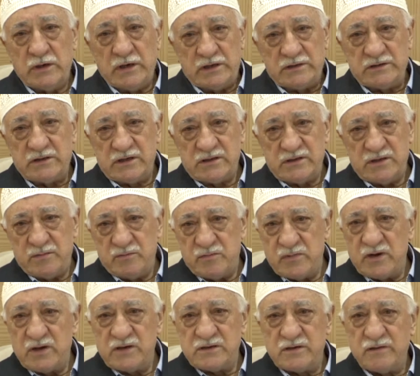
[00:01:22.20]
esasen
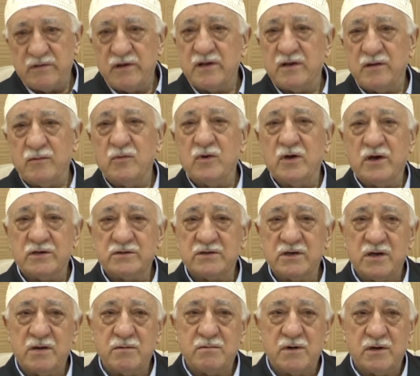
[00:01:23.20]
biraz evvelki
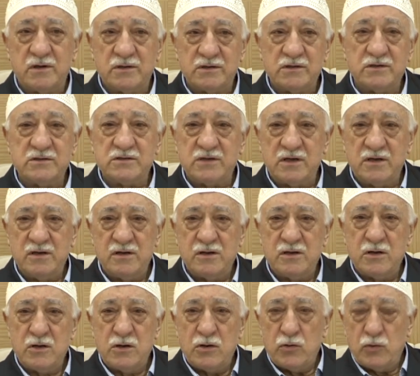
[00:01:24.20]
mülahazaya bağlı. İnsan
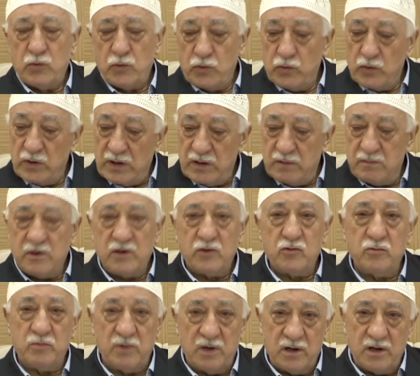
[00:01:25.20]
onu
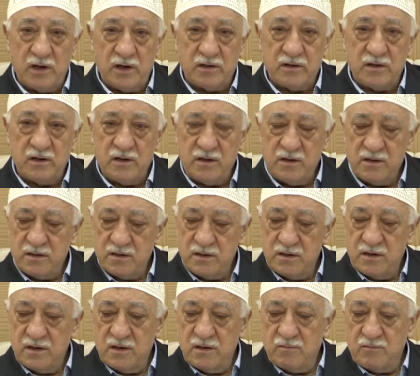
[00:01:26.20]
imanı billah'ta,
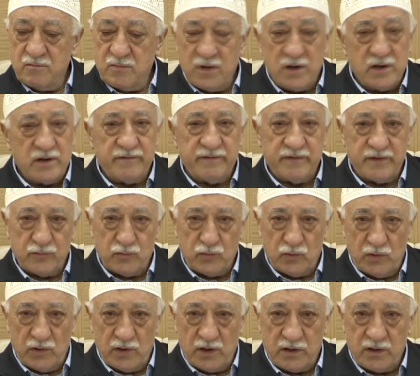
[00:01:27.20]

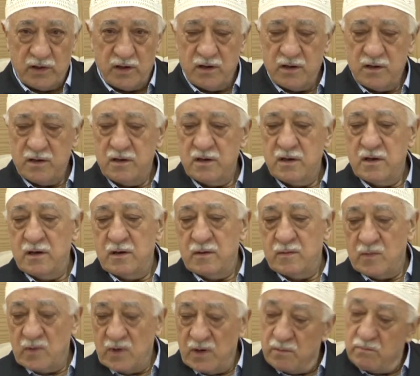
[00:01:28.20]
marifetullah'ta,
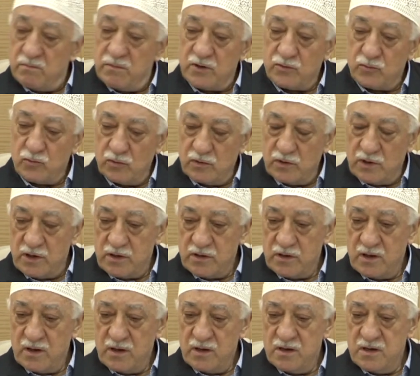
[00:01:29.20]

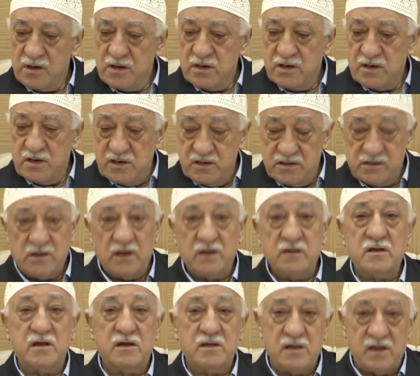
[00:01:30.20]
muhabbetullah'ta,
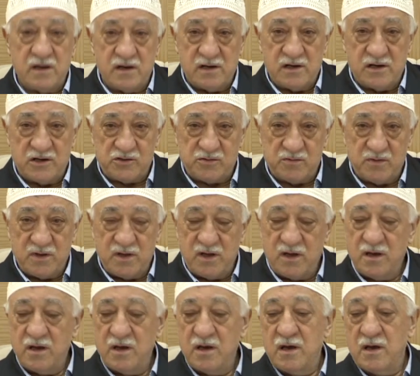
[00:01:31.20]
ihsanda
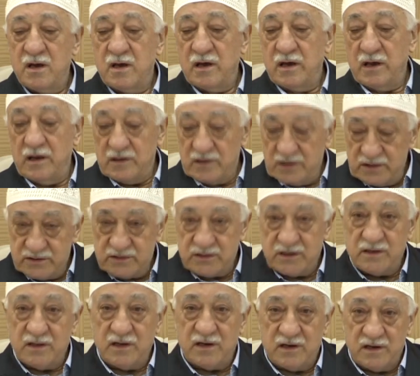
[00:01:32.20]
derinleşmede,
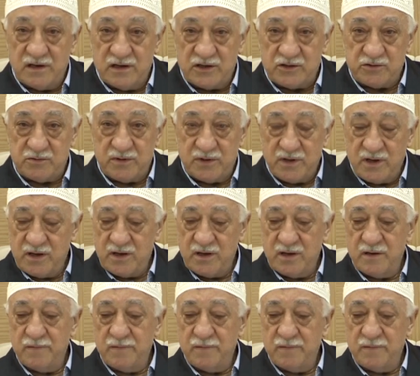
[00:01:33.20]
ihlasta derinleşmede